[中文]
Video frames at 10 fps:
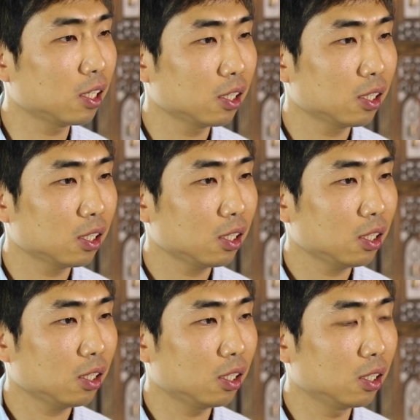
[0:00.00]
话呢，
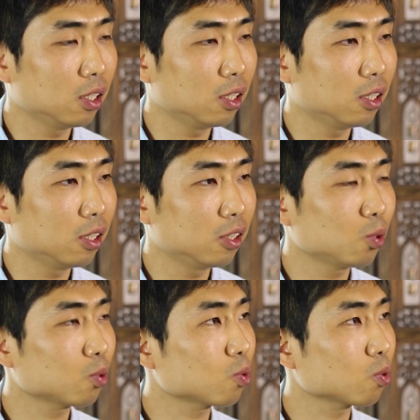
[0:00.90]
呃，
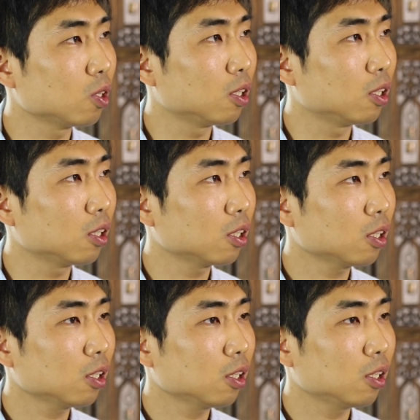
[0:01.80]
就是说
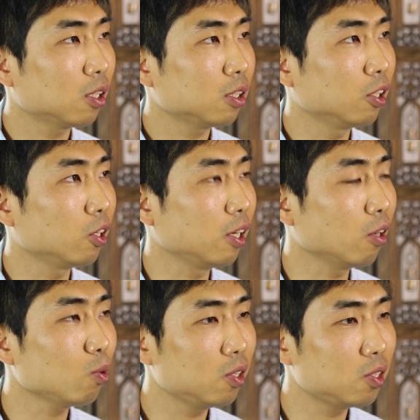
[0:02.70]
也
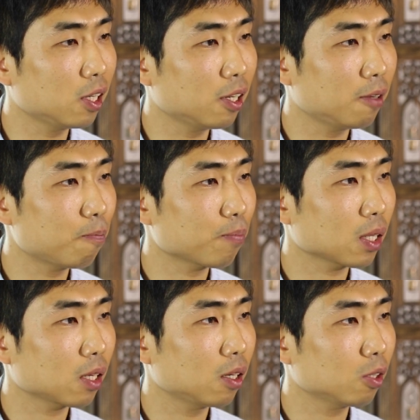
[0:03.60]
也有一些，
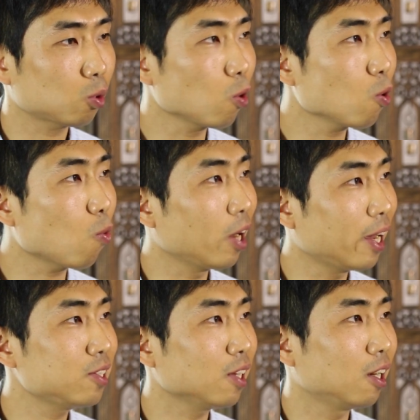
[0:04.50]
对于我
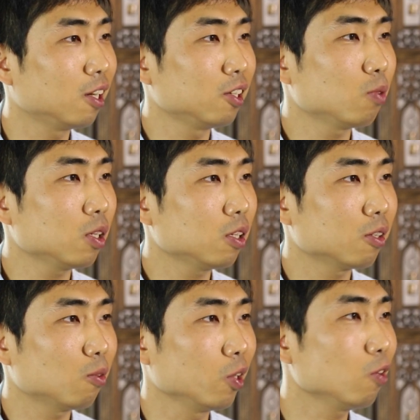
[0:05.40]
来讲哈，因
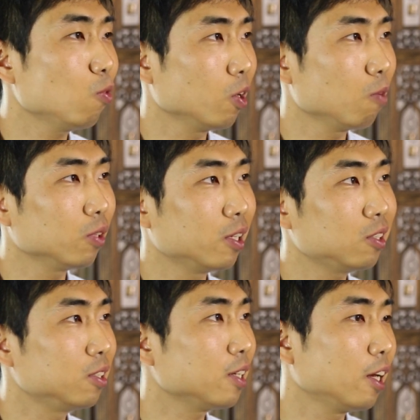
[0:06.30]
为我又我又不
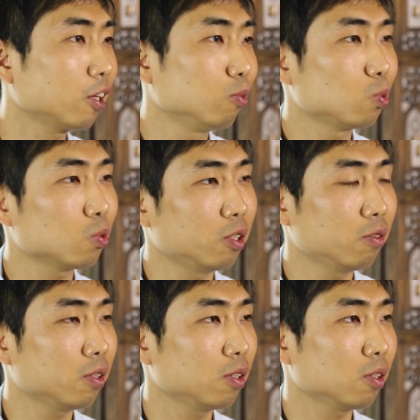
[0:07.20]
能停下来工作，
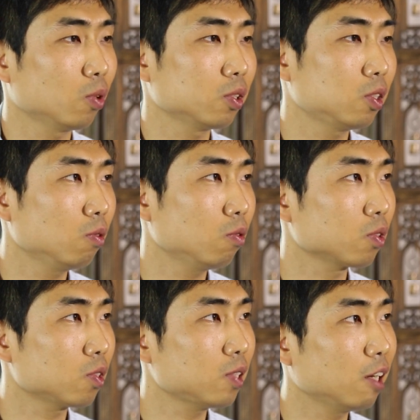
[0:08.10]
因为我因为
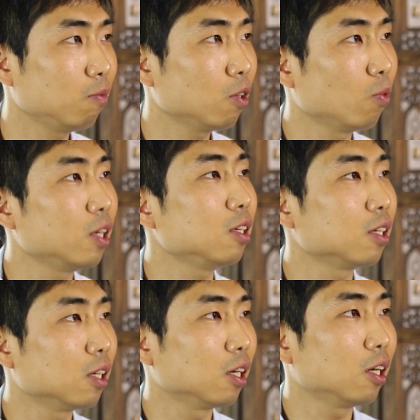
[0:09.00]
我是家里面唯
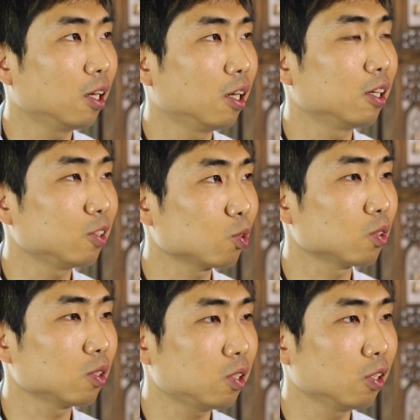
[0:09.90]
一一个啊，就
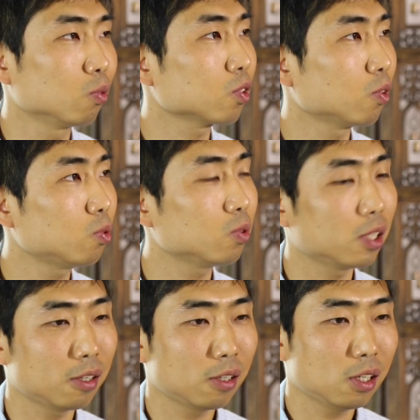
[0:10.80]
是提供收入
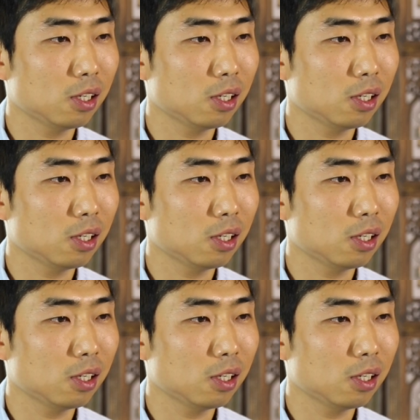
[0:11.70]
的，